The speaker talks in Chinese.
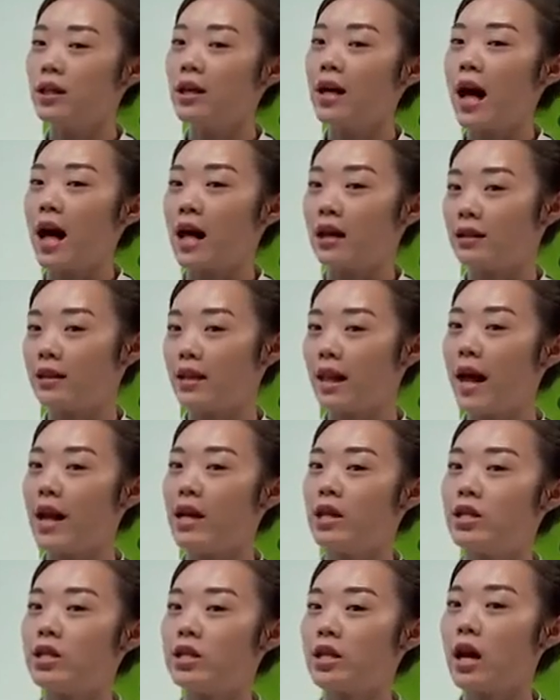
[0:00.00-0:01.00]
一啊
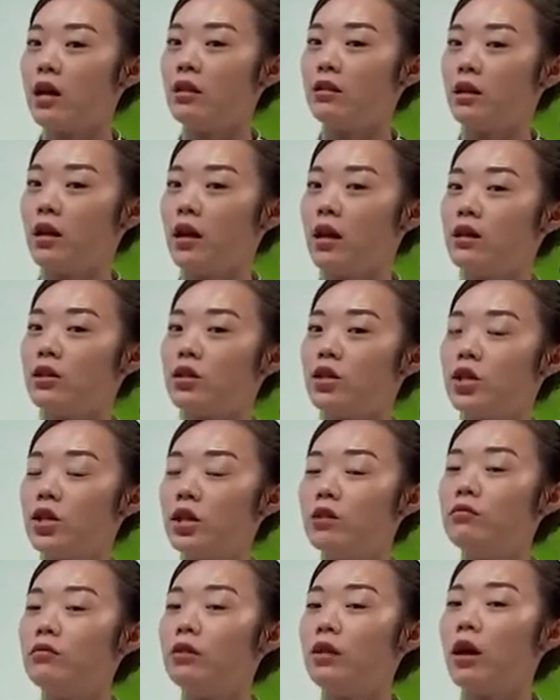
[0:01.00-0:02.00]
戴上了
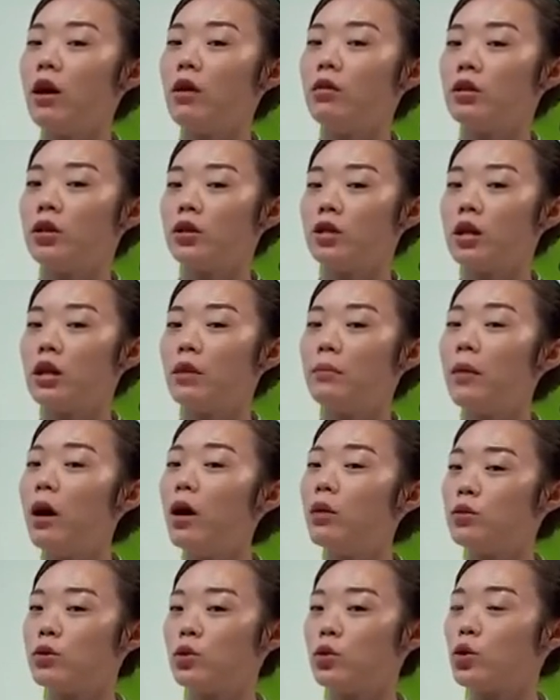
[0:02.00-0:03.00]
声调的这个
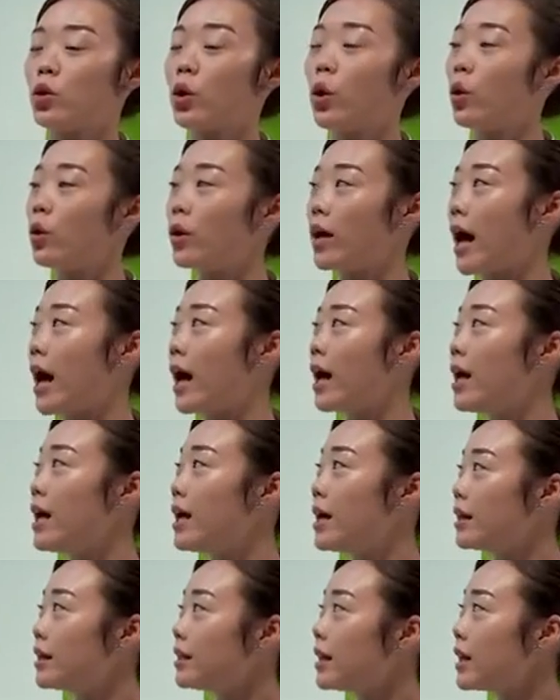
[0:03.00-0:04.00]
帽子之后呀，
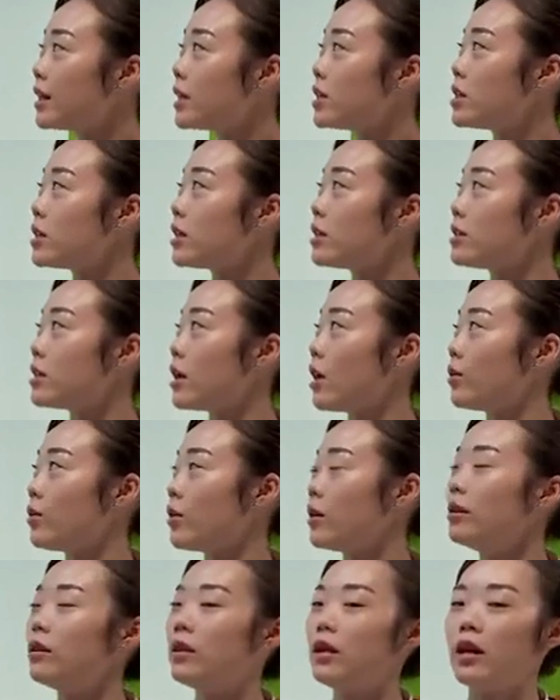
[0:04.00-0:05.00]
它的这个小
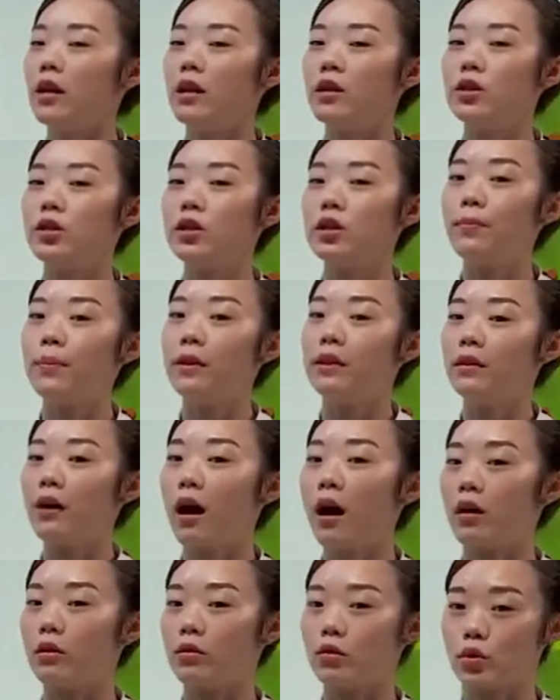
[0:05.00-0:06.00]
圆点是被
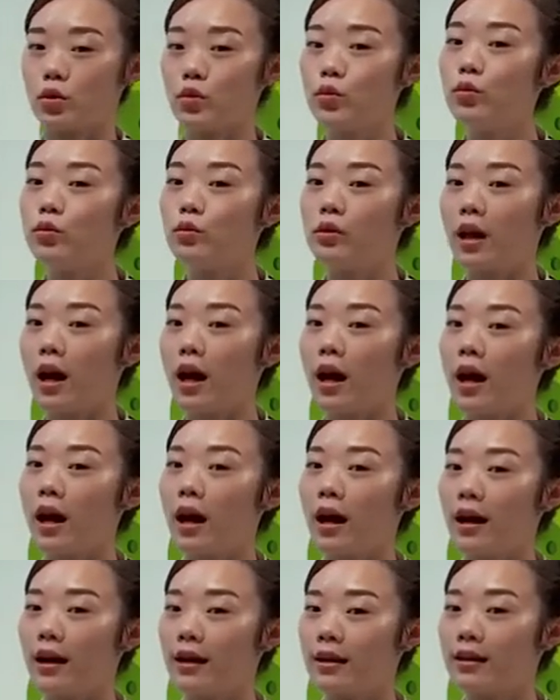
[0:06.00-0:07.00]
挡住的
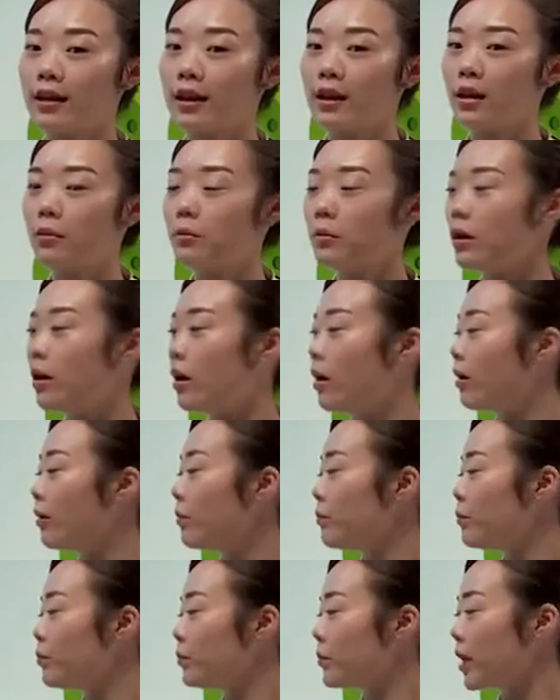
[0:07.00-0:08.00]
啊，看到没有？
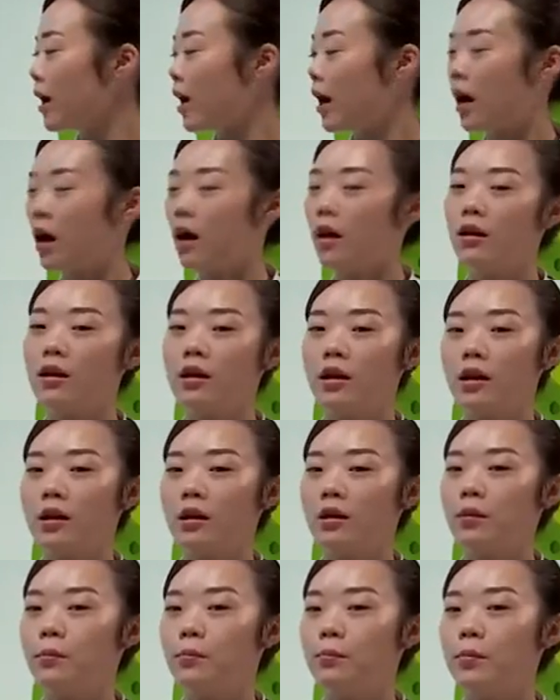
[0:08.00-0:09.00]
好，
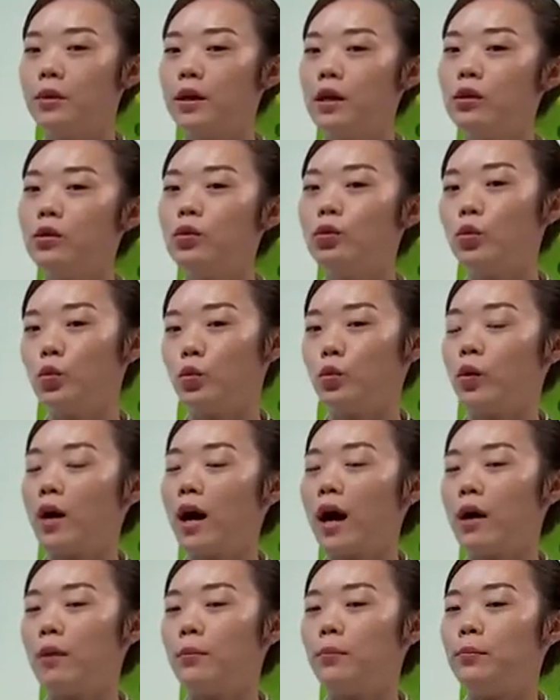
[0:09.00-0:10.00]
边读
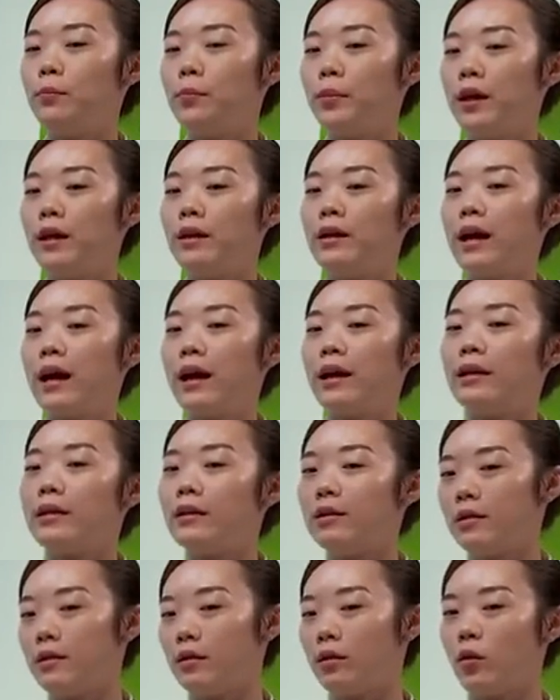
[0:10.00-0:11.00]
啊边来
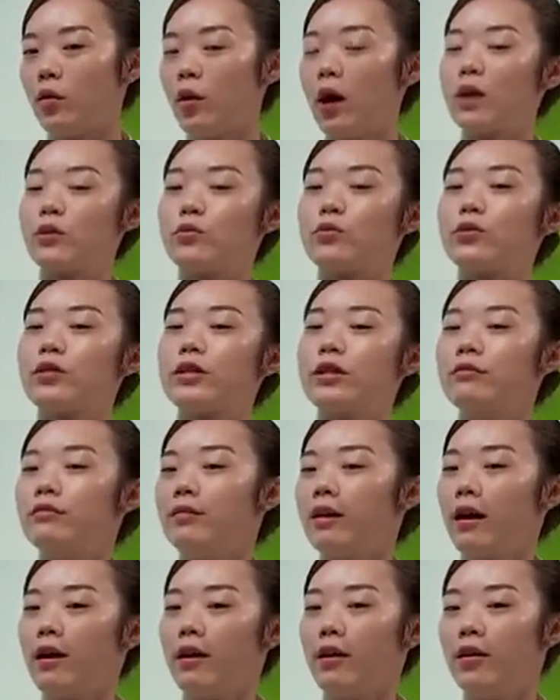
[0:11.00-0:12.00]
画出
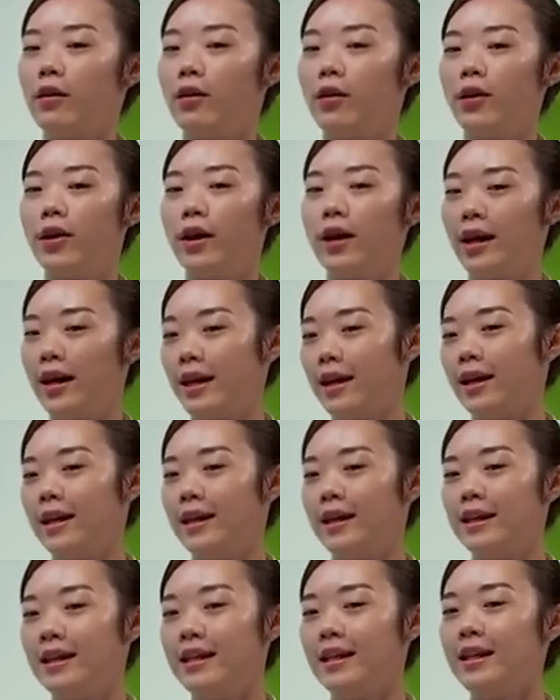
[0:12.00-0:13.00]
声调，
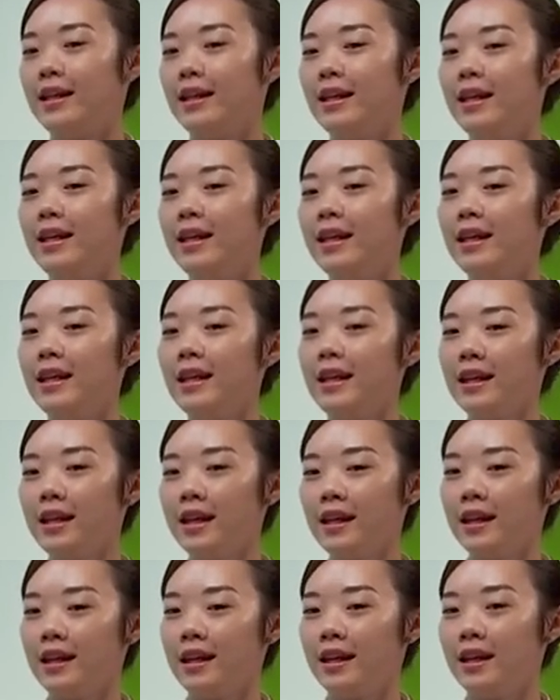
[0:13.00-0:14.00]
一，